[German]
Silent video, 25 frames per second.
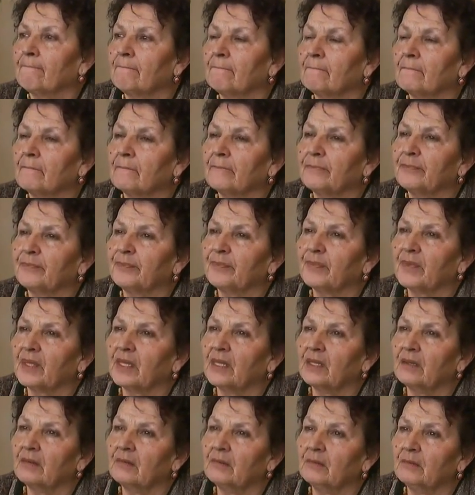Er war
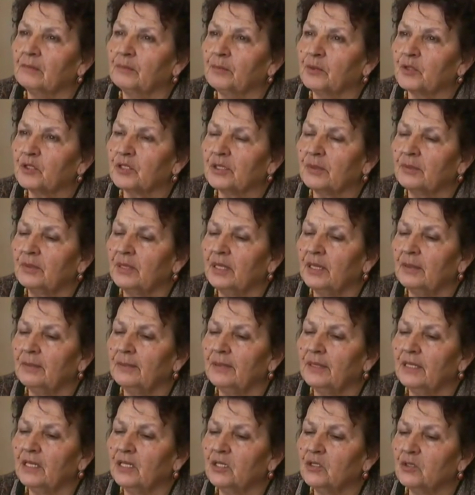von fünf oder
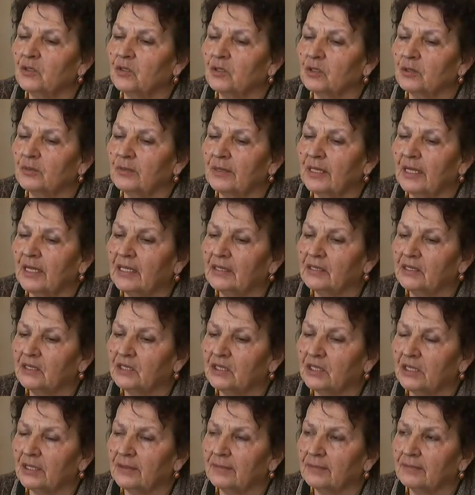sechs Soldaten
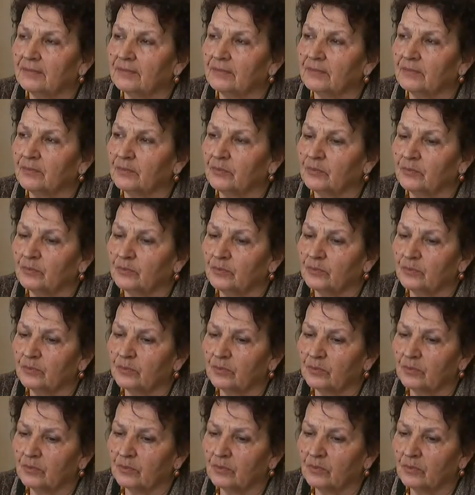umgeben. Er war sehr
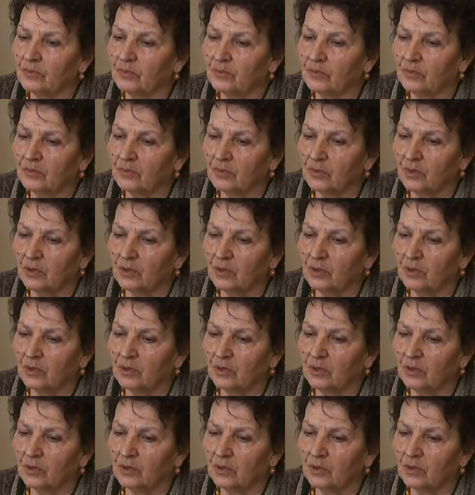stolz.